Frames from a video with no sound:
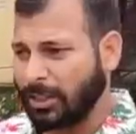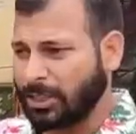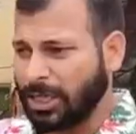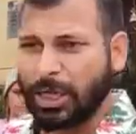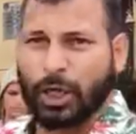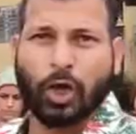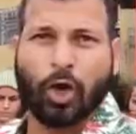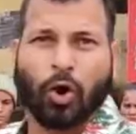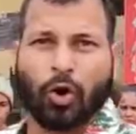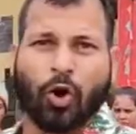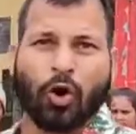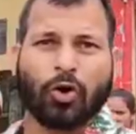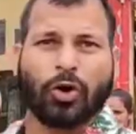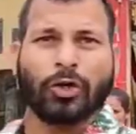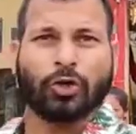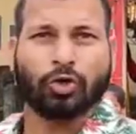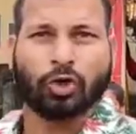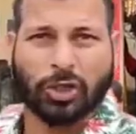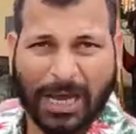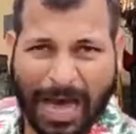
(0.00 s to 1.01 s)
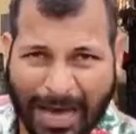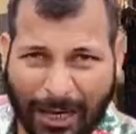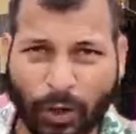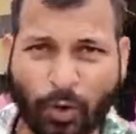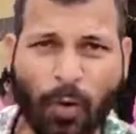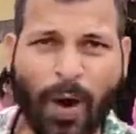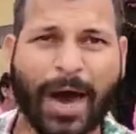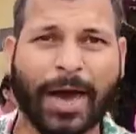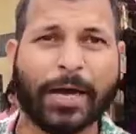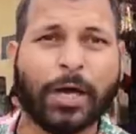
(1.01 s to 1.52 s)
जिन लोगों को नुकसान
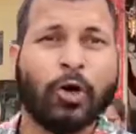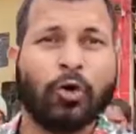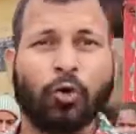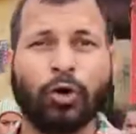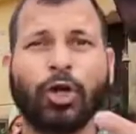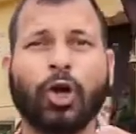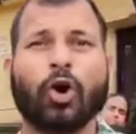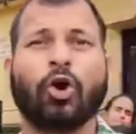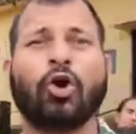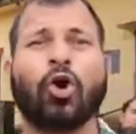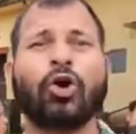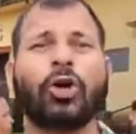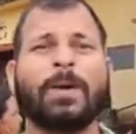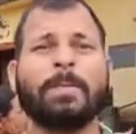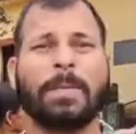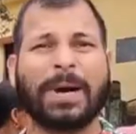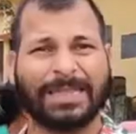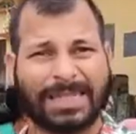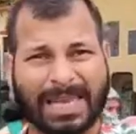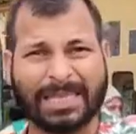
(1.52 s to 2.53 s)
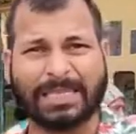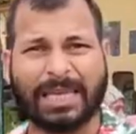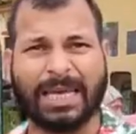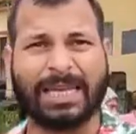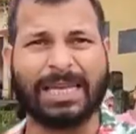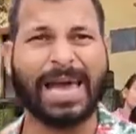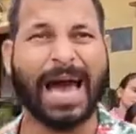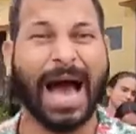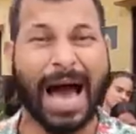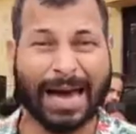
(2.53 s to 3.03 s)
हुआ है उन लोगों की मदद के
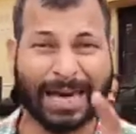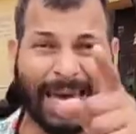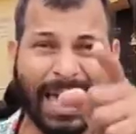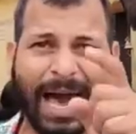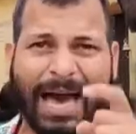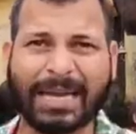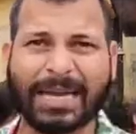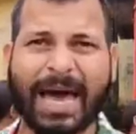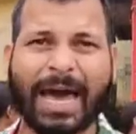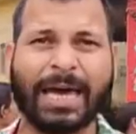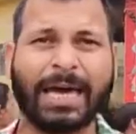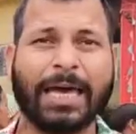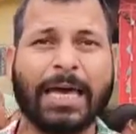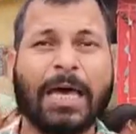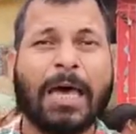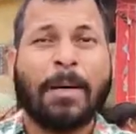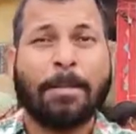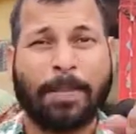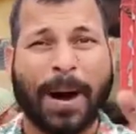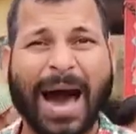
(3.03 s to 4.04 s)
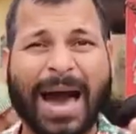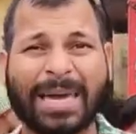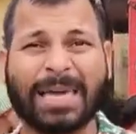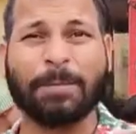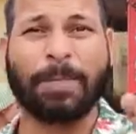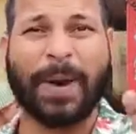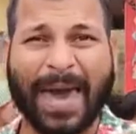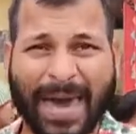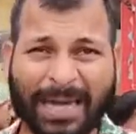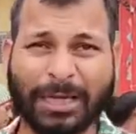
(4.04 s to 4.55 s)
लिए आगे आना है भाई
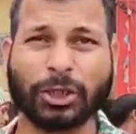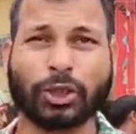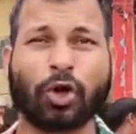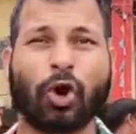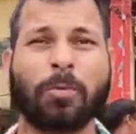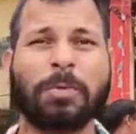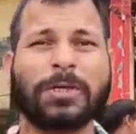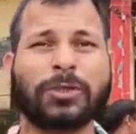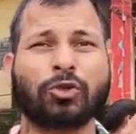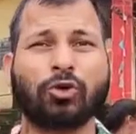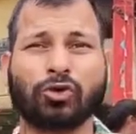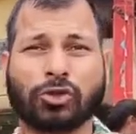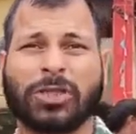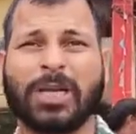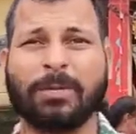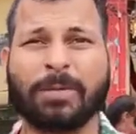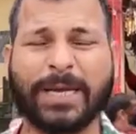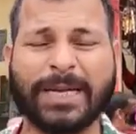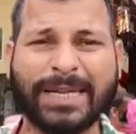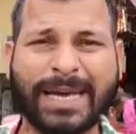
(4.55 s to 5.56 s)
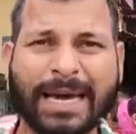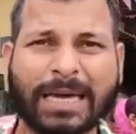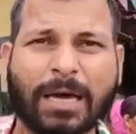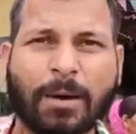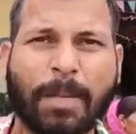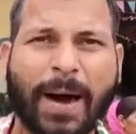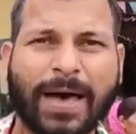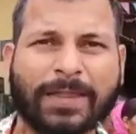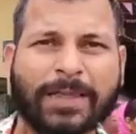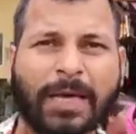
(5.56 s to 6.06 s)
बहन जो भी सोशल मीडिया के
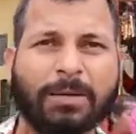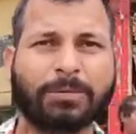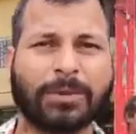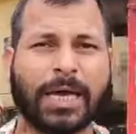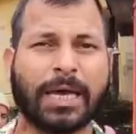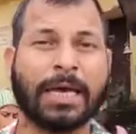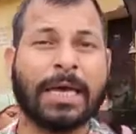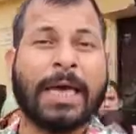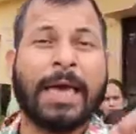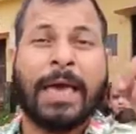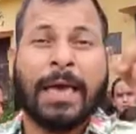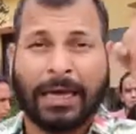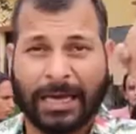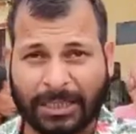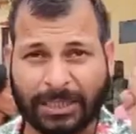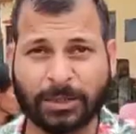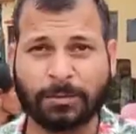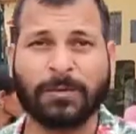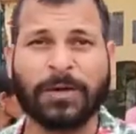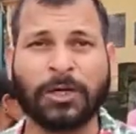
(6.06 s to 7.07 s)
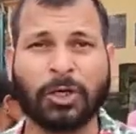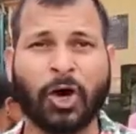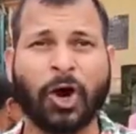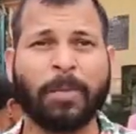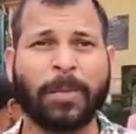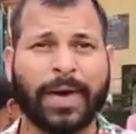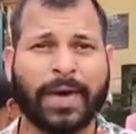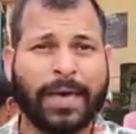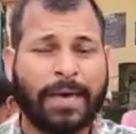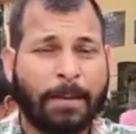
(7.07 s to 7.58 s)
माध्यम से इस वीडियो
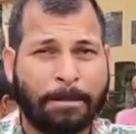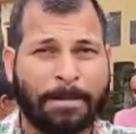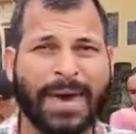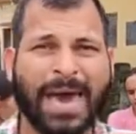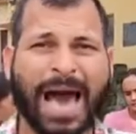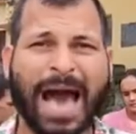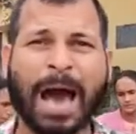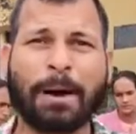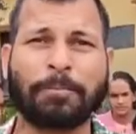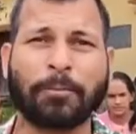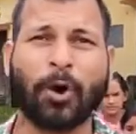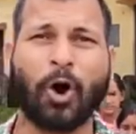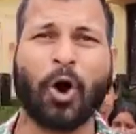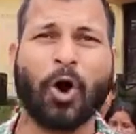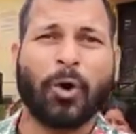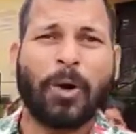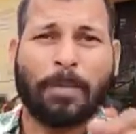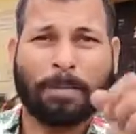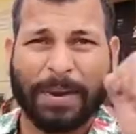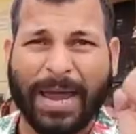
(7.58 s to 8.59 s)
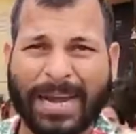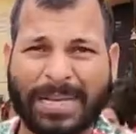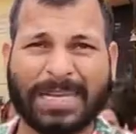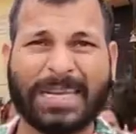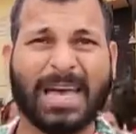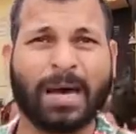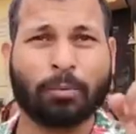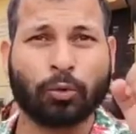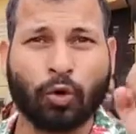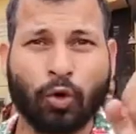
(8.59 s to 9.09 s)
में मैं आपको
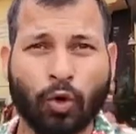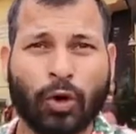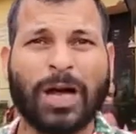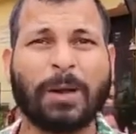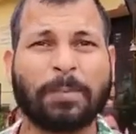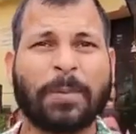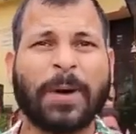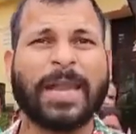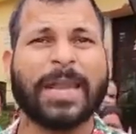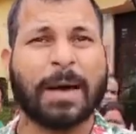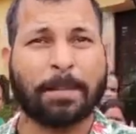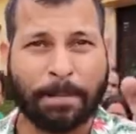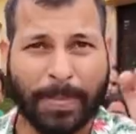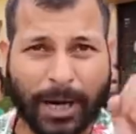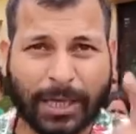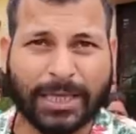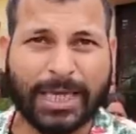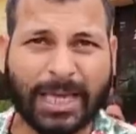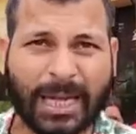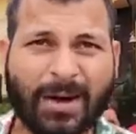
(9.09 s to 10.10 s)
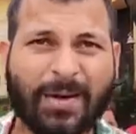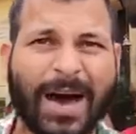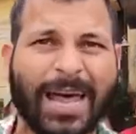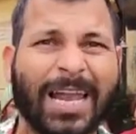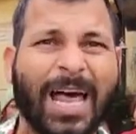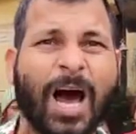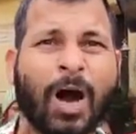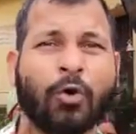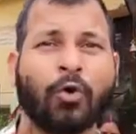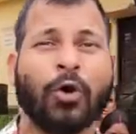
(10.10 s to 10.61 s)
पेटीएम गूगल पे नंबर देने
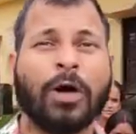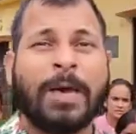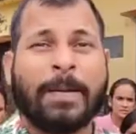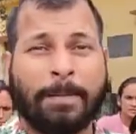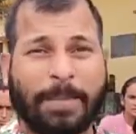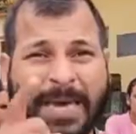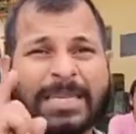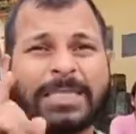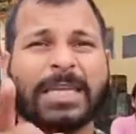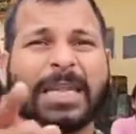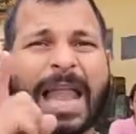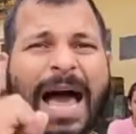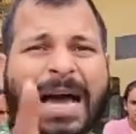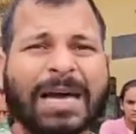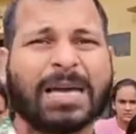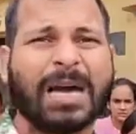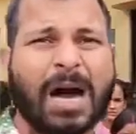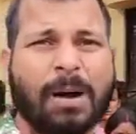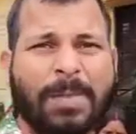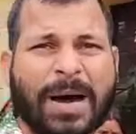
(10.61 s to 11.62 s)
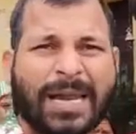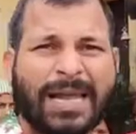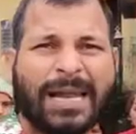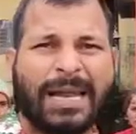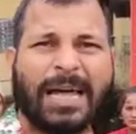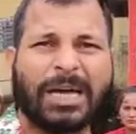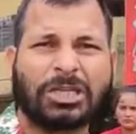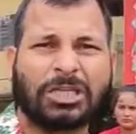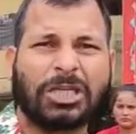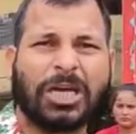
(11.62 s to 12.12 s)
वाला हूँ बीस लाख का हमारा
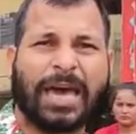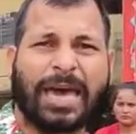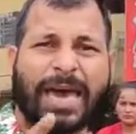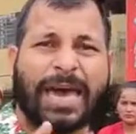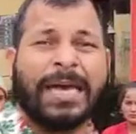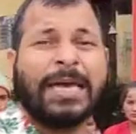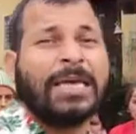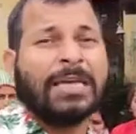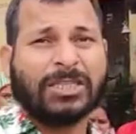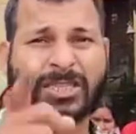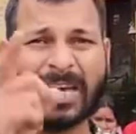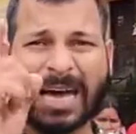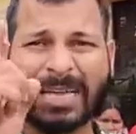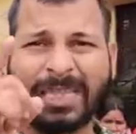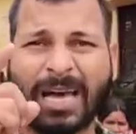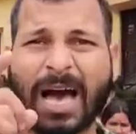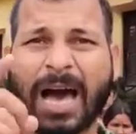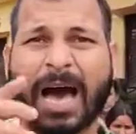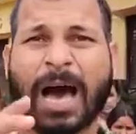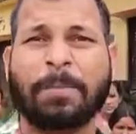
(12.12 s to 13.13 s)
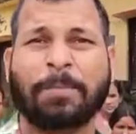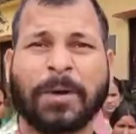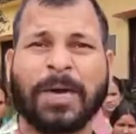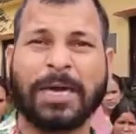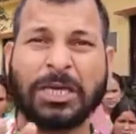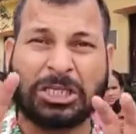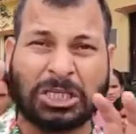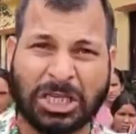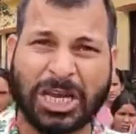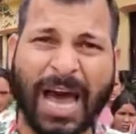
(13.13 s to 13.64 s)
लक्ष्य है ज्यादा
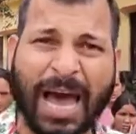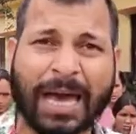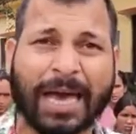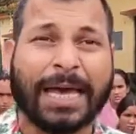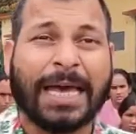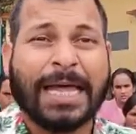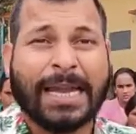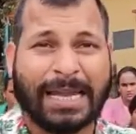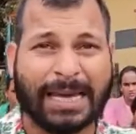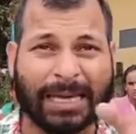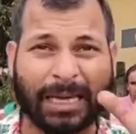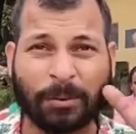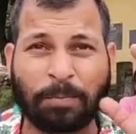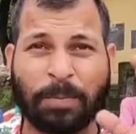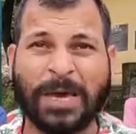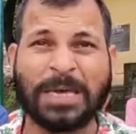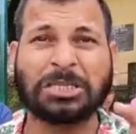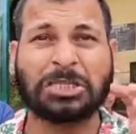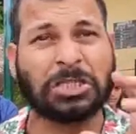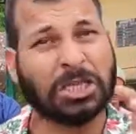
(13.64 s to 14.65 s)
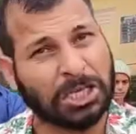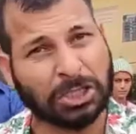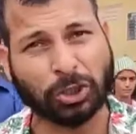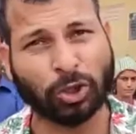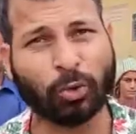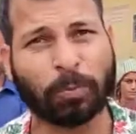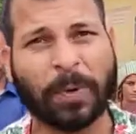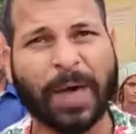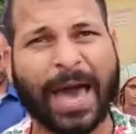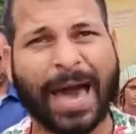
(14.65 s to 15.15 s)
आपकी इच्छा है लेकिन बीस तीस
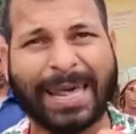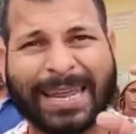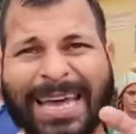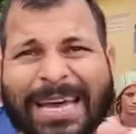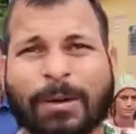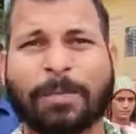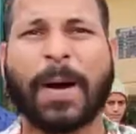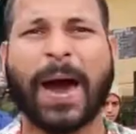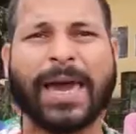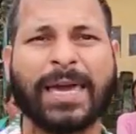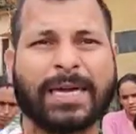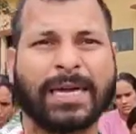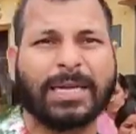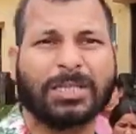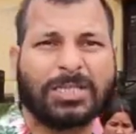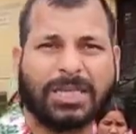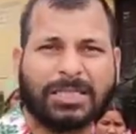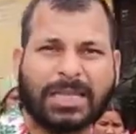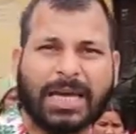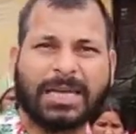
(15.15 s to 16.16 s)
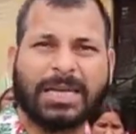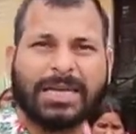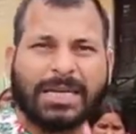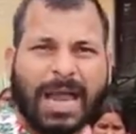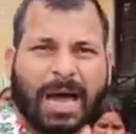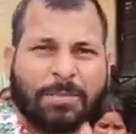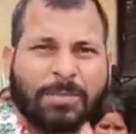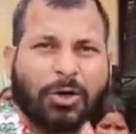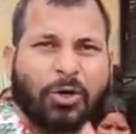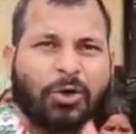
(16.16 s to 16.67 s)
रूपए हर एक भाई कर सकता है इन
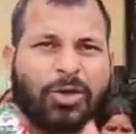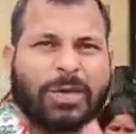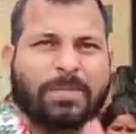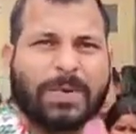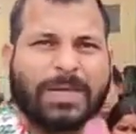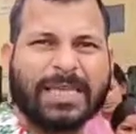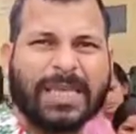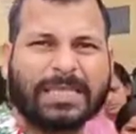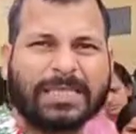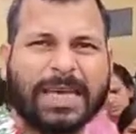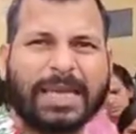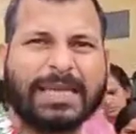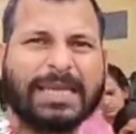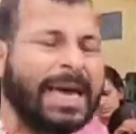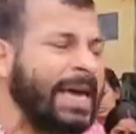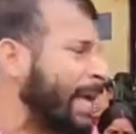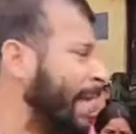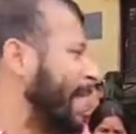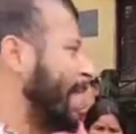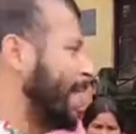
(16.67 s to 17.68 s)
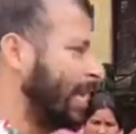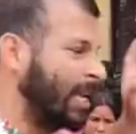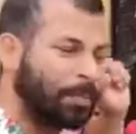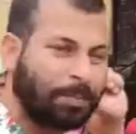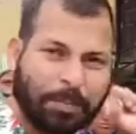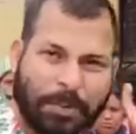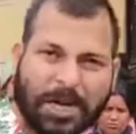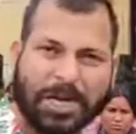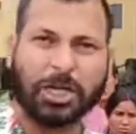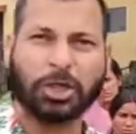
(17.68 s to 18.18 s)
ग्रामीणों की मदद के लिए इन
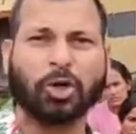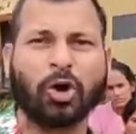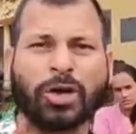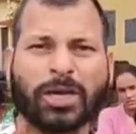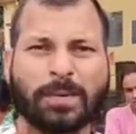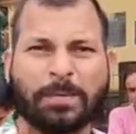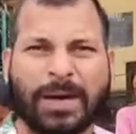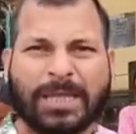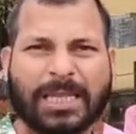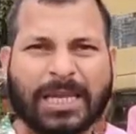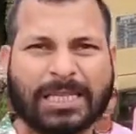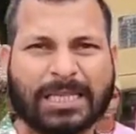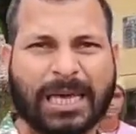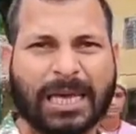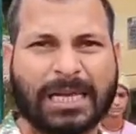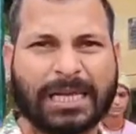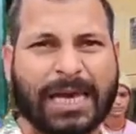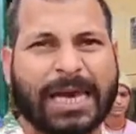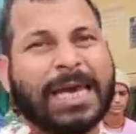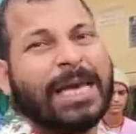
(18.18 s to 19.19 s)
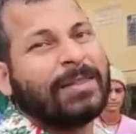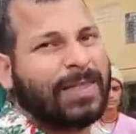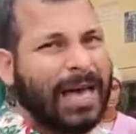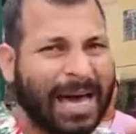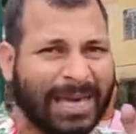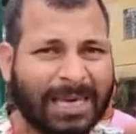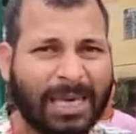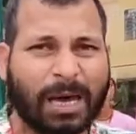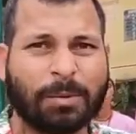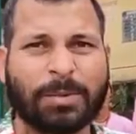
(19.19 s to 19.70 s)
पीड़ितों की मदद के लिए
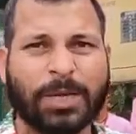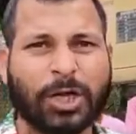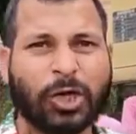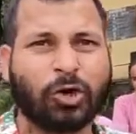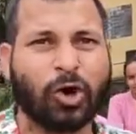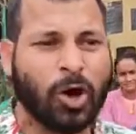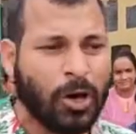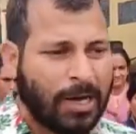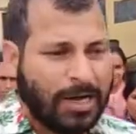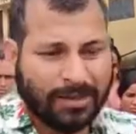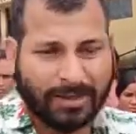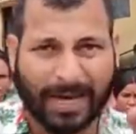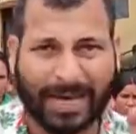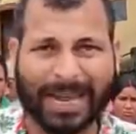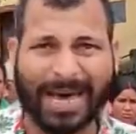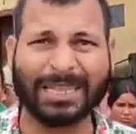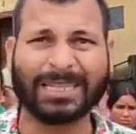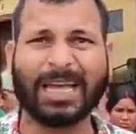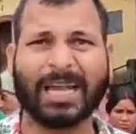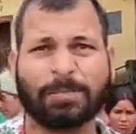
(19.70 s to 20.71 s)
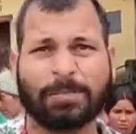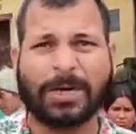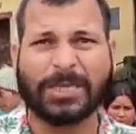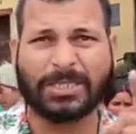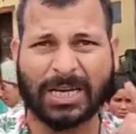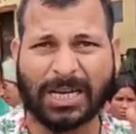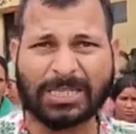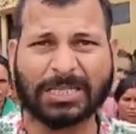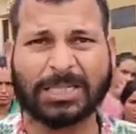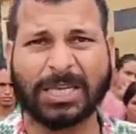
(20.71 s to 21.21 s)
ताकि हम इनको धरातल पर
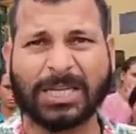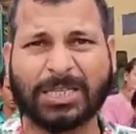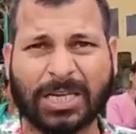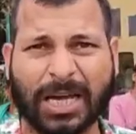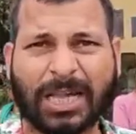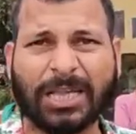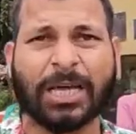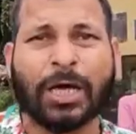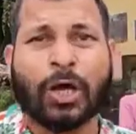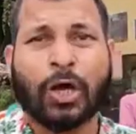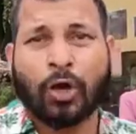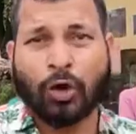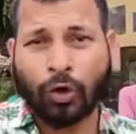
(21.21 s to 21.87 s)
जल्द से जल्द